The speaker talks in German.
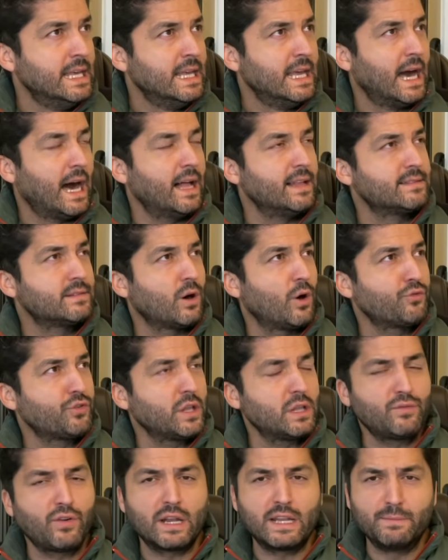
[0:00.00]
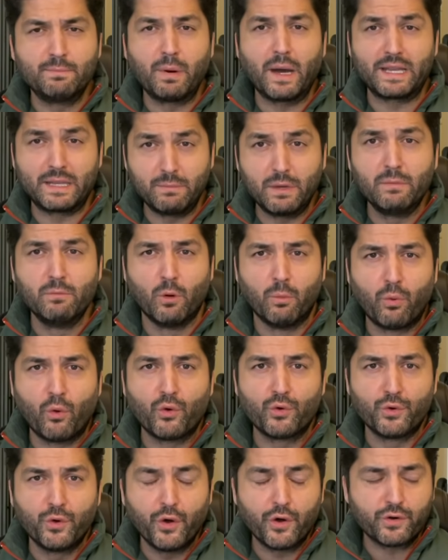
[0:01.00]
Also auf jeden Fall bei dem
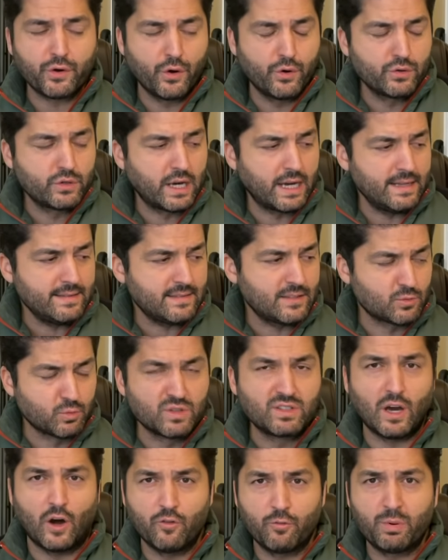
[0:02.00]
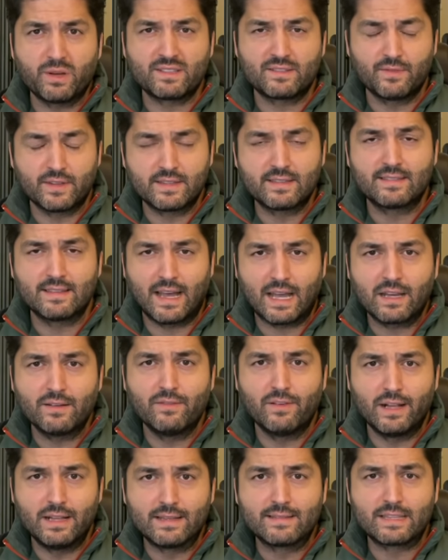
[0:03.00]
Immopreneur-Kongress, ich muss ja aufpassen, was ich sage,
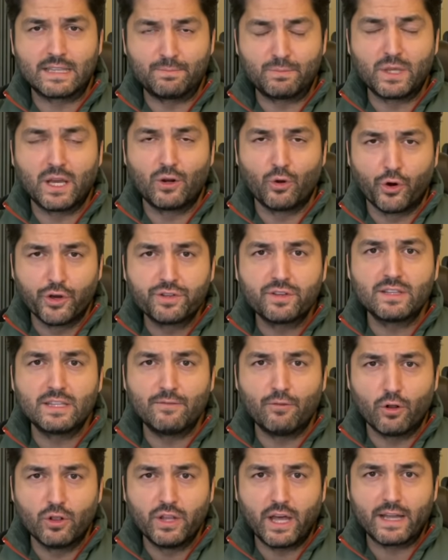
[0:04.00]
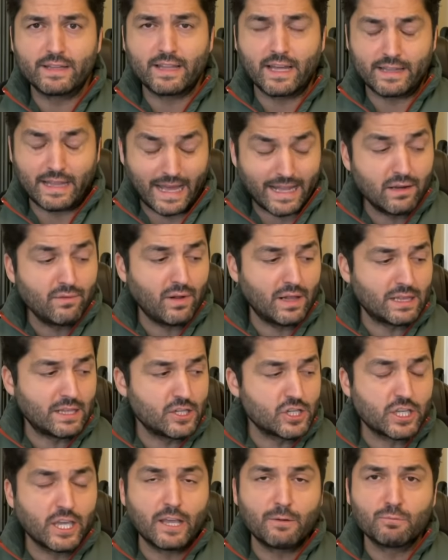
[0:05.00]
weil es gibt ja Leute, die wollen dann
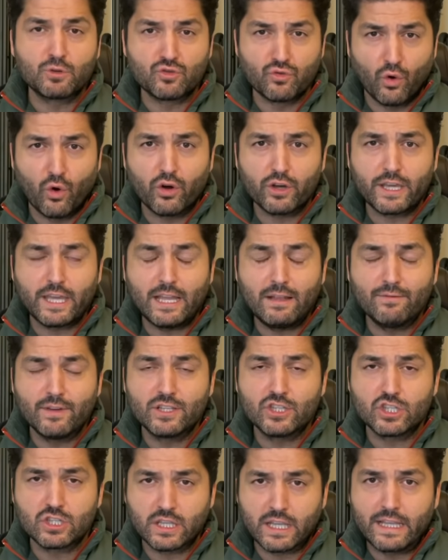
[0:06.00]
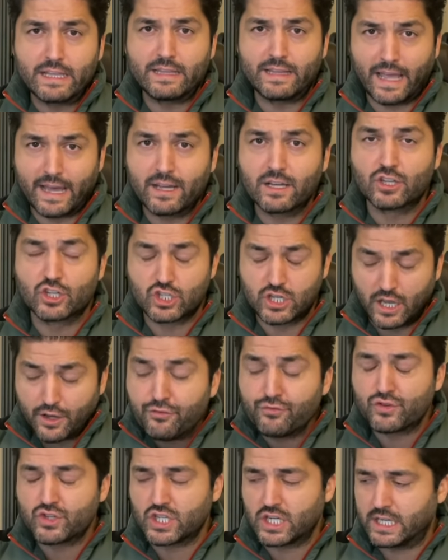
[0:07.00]
anwaltlich gegen mich vorgehen, wenn ich denen, deren
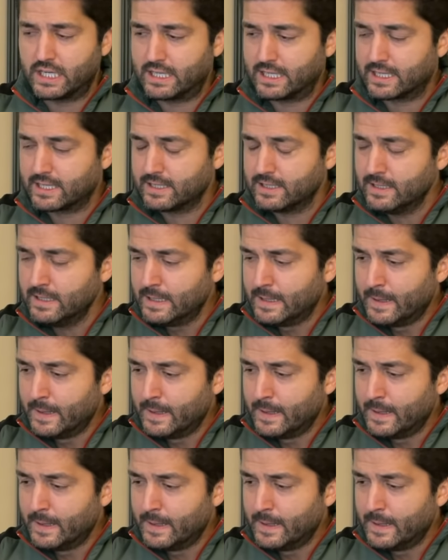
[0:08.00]
Geschäft schädige.